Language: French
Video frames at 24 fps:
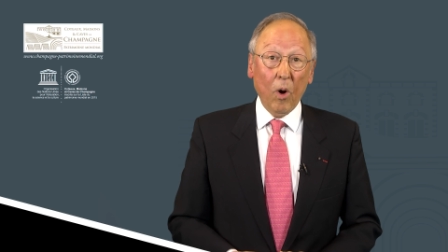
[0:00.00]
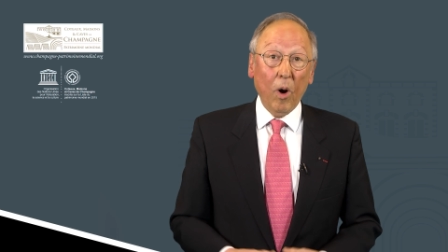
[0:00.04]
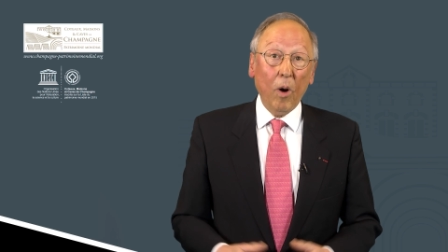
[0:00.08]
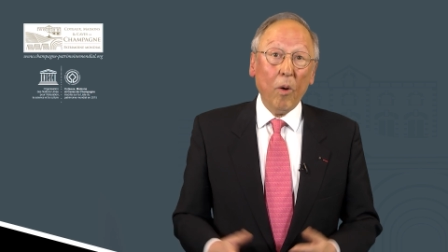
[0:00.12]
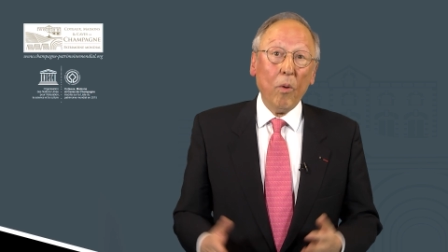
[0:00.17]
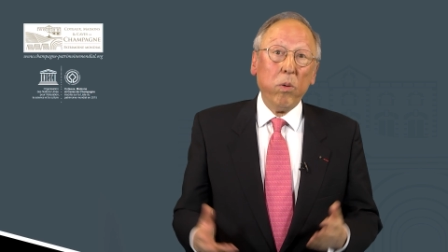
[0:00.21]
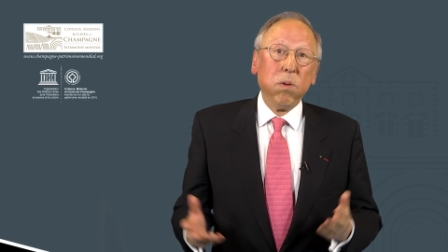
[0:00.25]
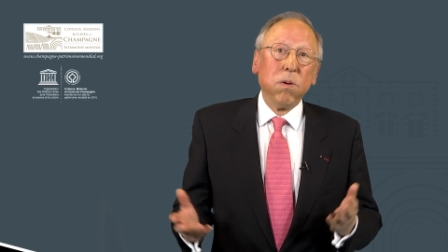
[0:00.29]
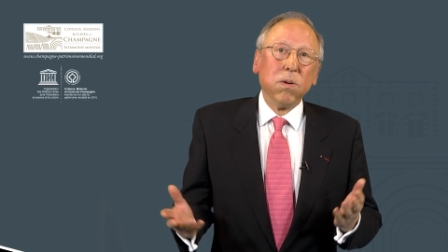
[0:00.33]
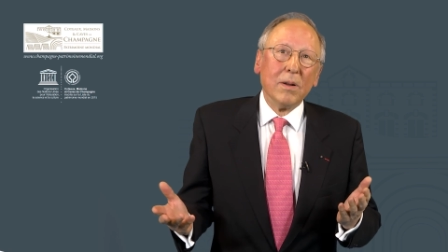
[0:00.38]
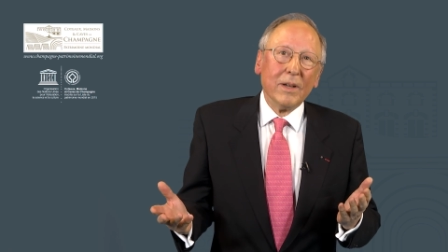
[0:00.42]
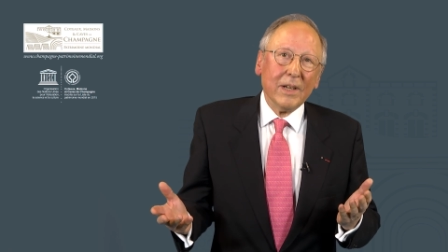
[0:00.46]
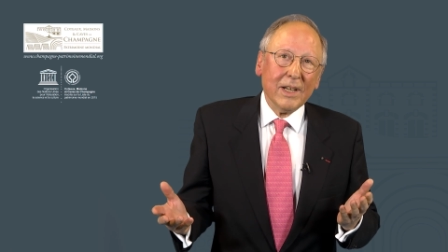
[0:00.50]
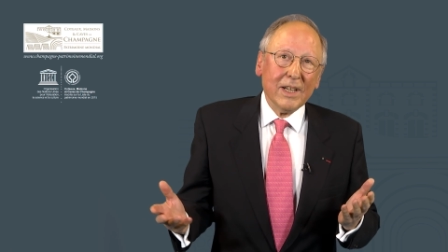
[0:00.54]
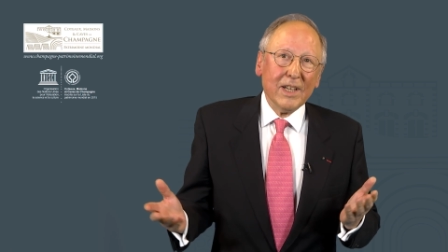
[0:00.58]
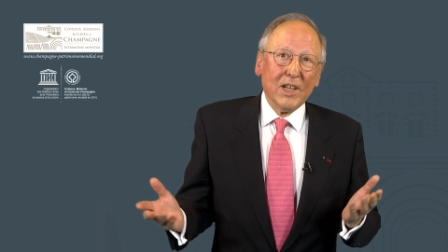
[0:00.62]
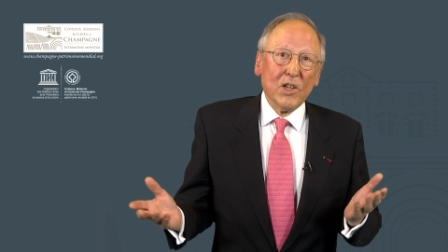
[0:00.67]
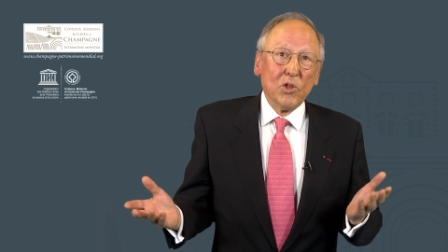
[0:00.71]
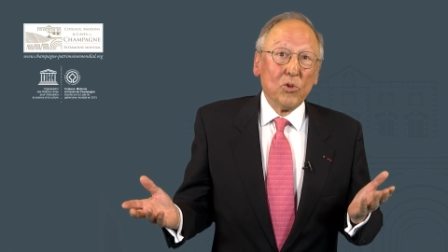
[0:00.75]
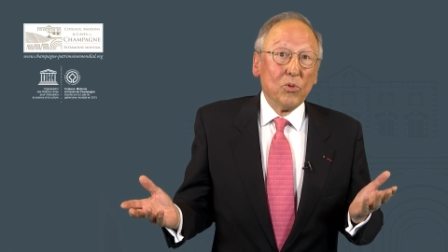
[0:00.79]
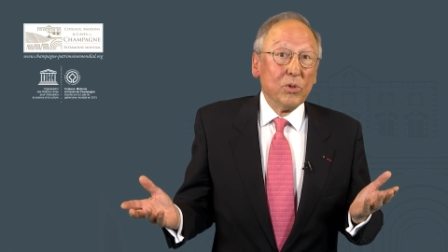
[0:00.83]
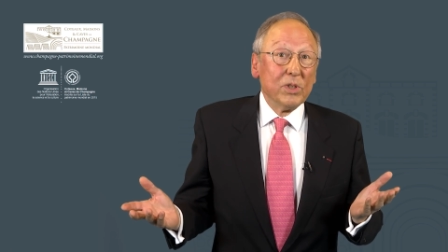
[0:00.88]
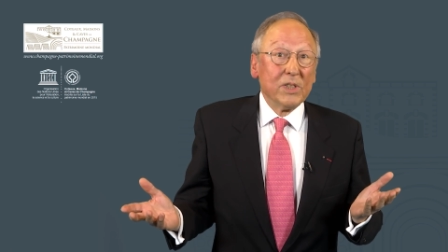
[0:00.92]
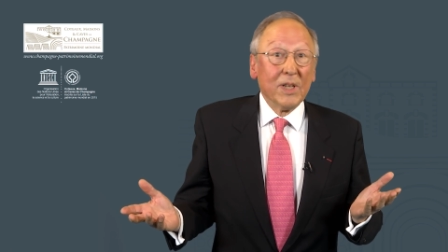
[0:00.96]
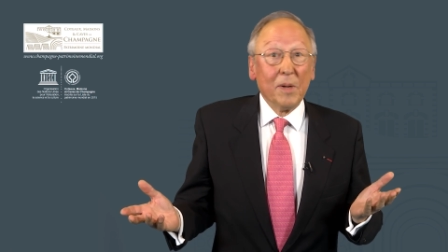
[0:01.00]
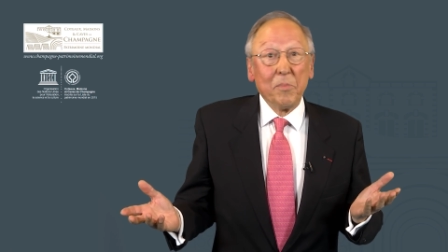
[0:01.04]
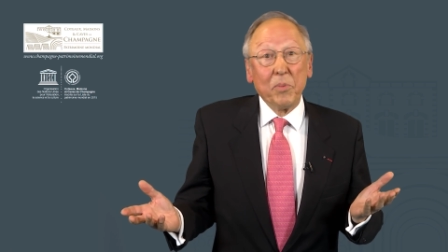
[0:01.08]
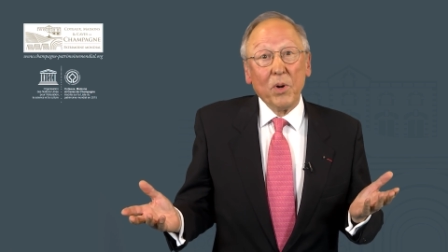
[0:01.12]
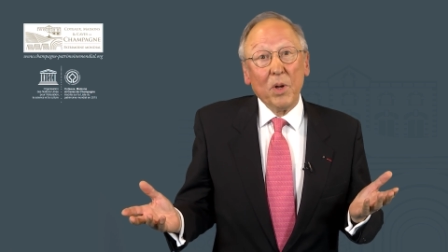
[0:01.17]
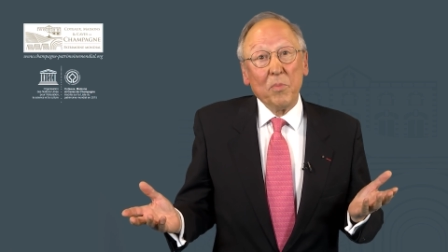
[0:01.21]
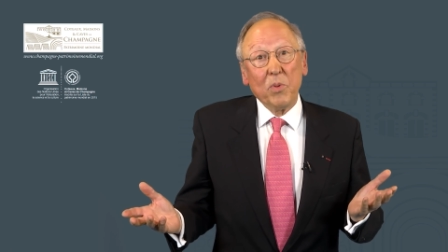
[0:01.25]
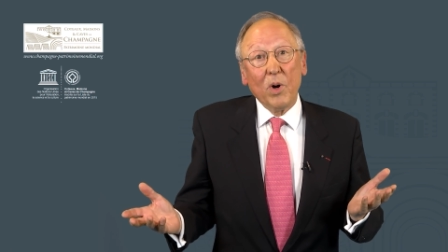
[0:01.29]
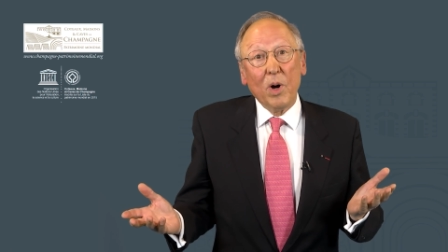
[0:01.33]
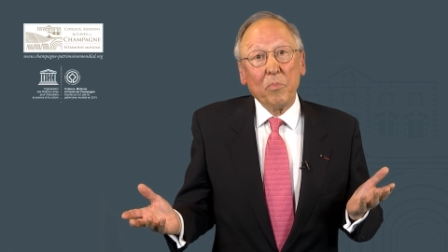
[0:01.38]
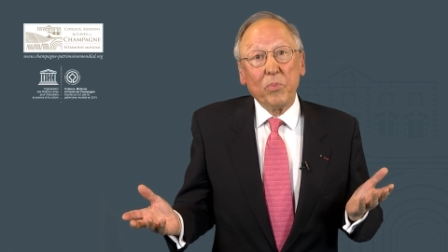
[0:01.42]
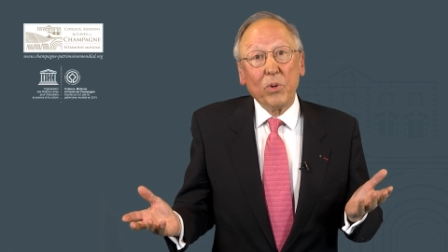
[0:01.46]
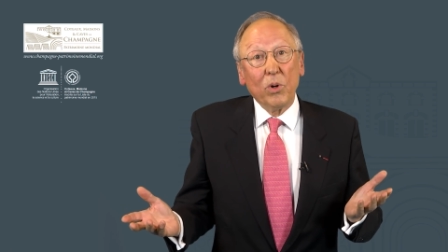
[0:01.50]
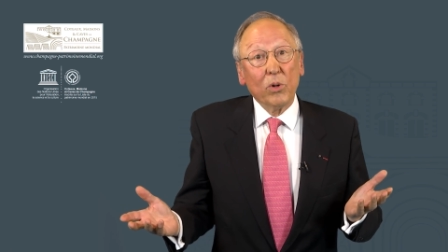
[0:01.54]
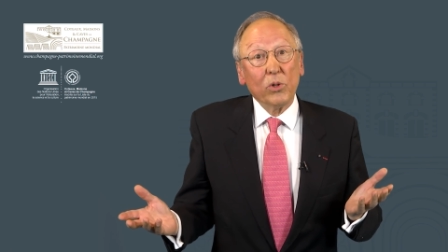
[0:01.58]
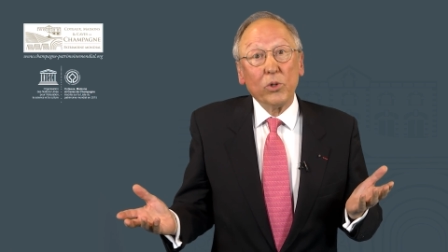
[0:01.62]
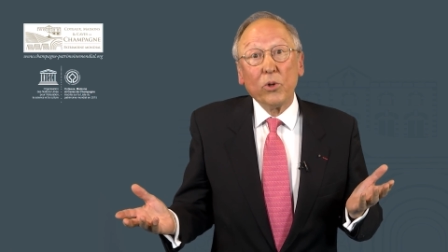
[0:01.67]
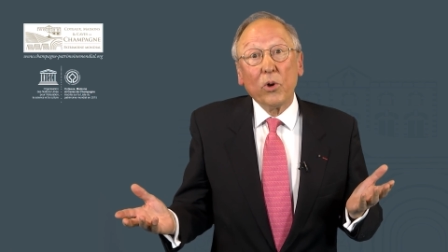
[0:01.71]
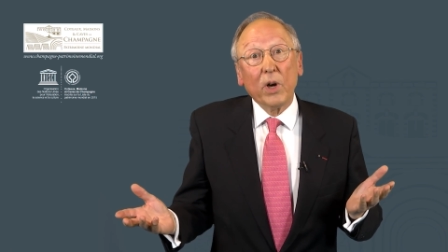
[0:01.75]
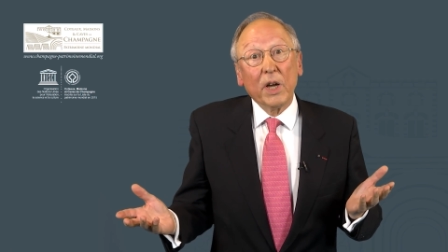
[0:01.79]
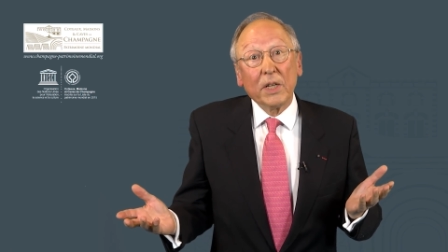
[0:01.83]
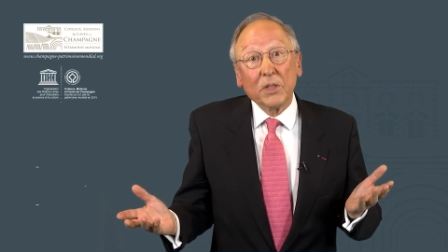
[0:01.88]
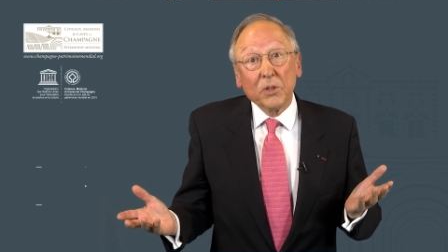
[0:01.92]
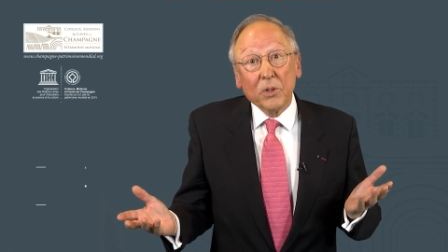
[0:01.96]
Oh, tout simplement pour
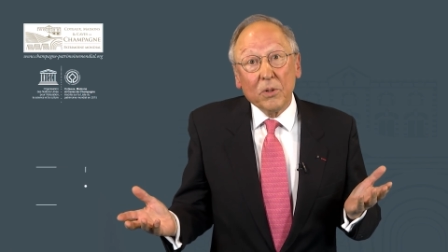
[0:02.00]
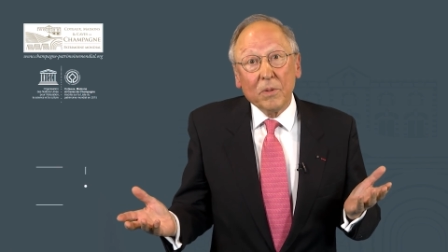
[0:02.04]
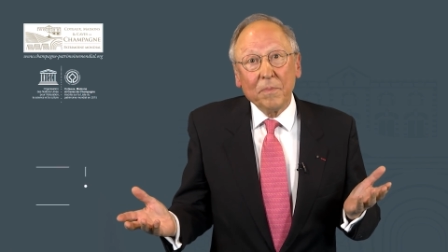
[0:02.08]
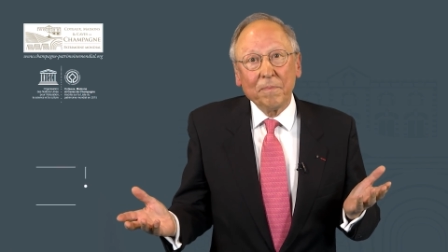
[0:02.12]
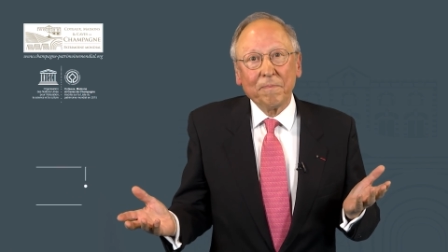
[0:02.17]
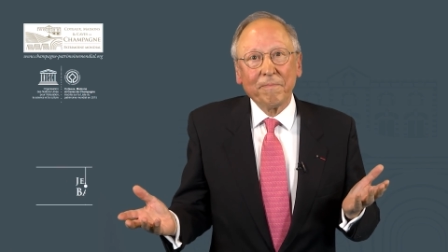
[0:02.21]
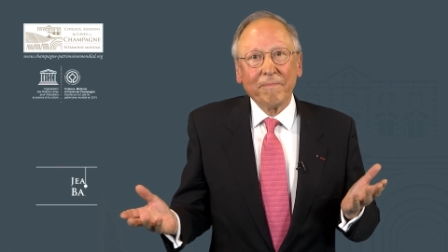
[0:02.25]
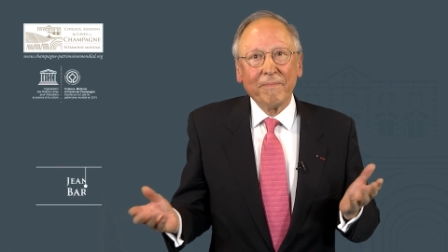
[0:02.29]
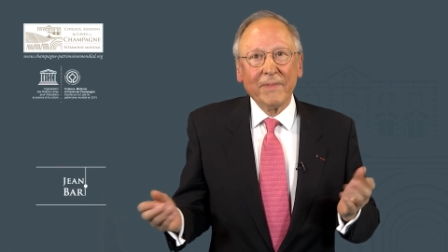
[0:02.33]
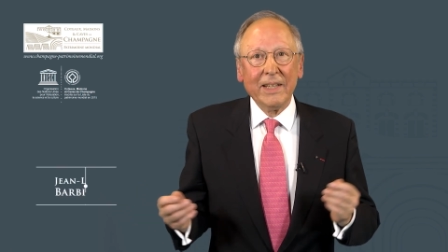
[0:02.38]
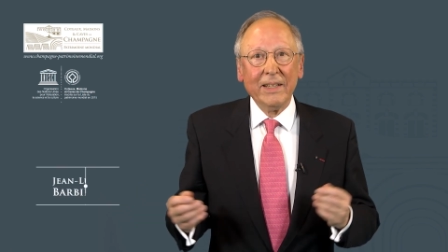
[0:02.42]
deux raisons.